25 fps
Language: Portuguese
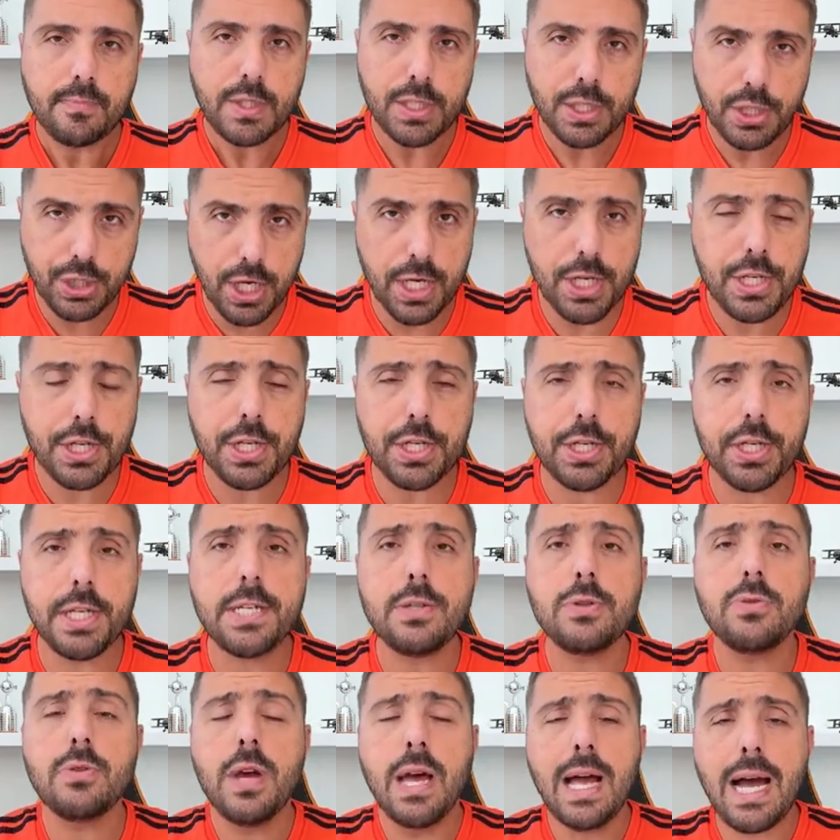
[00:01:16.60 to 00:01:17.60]
Diante
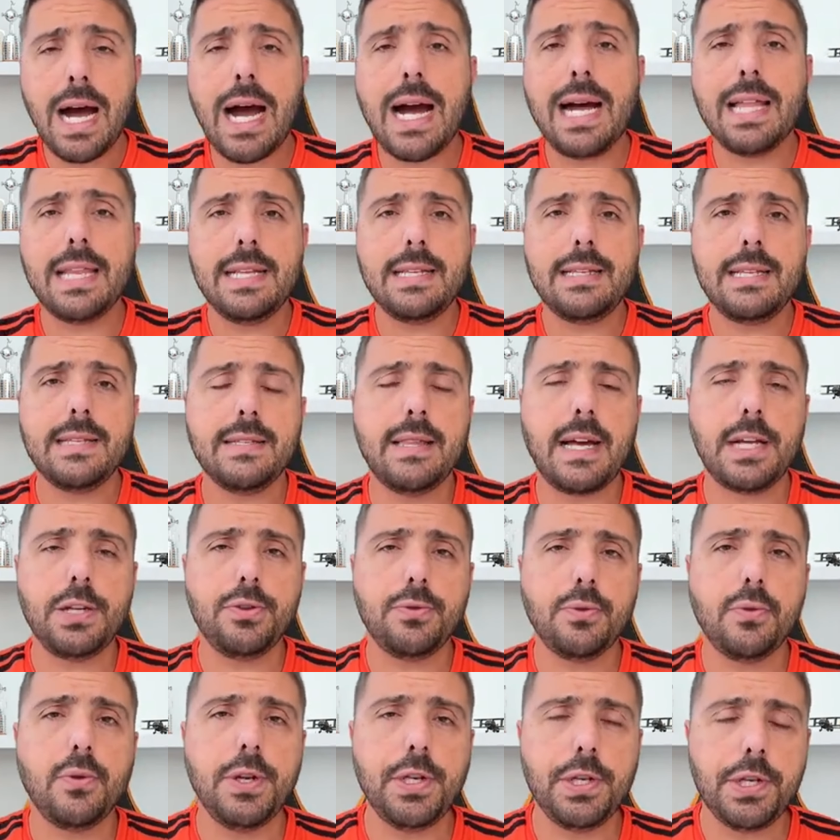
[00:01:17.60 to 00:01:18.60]
disso, há a necessidade
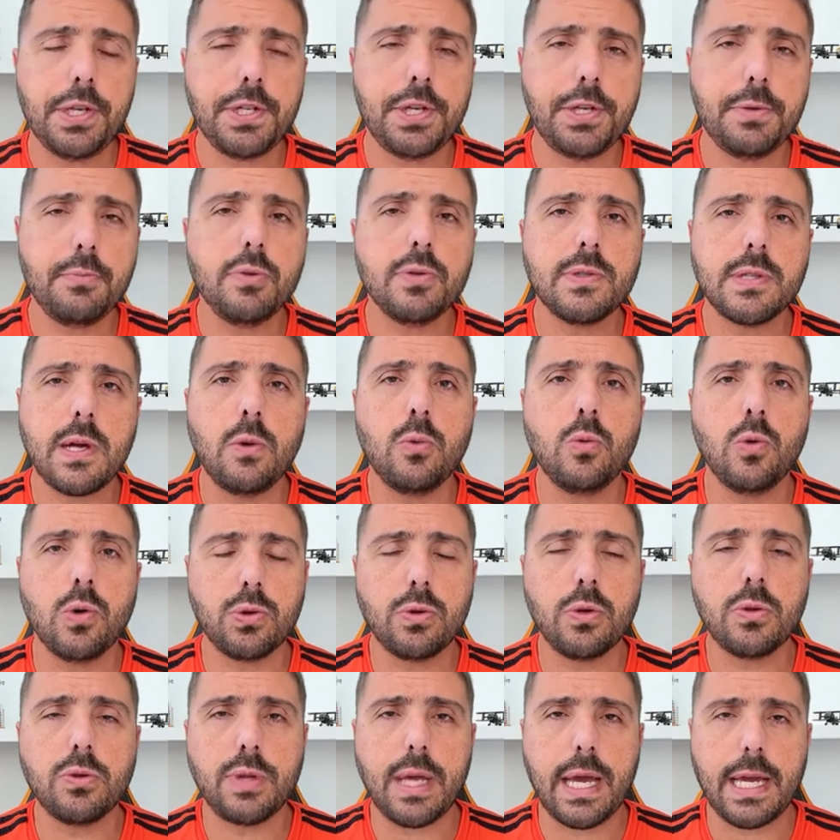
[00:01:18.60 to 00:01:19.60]
do Corinthians de buscar um
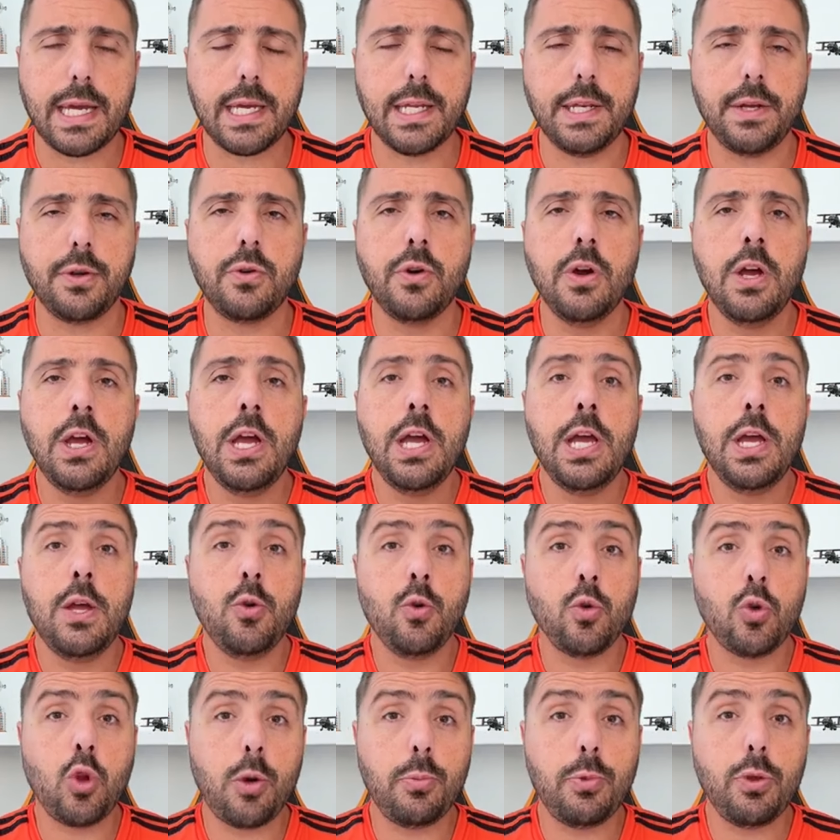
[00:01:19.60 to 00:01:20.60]
outro técnico e
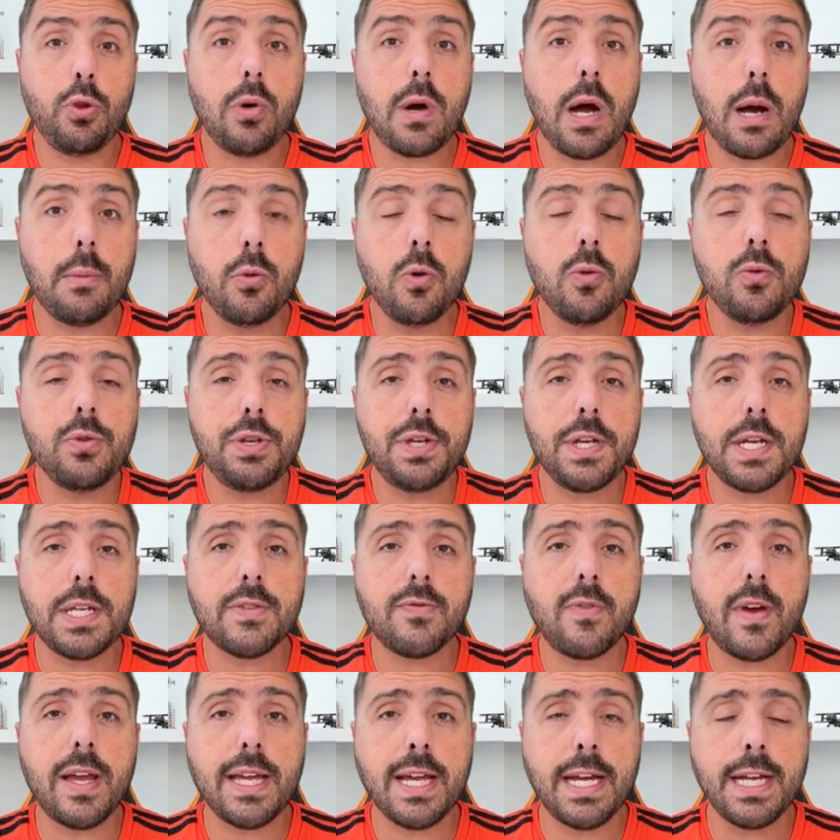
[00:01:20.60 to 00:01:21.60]
o nome do Ramon
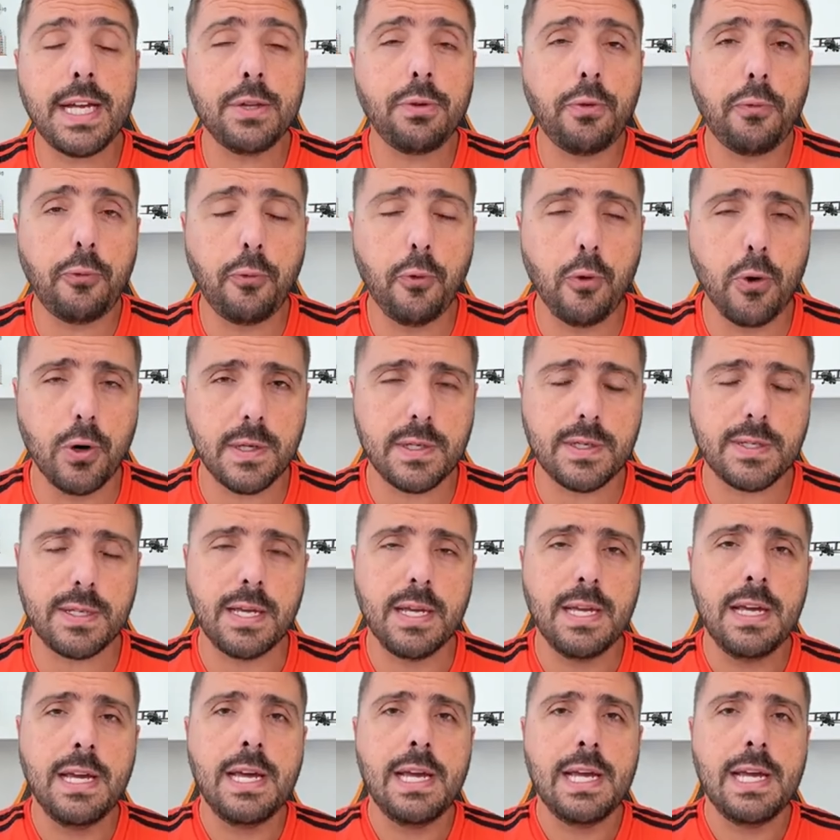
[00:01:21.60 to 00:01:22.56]
Dias vai ganhando força.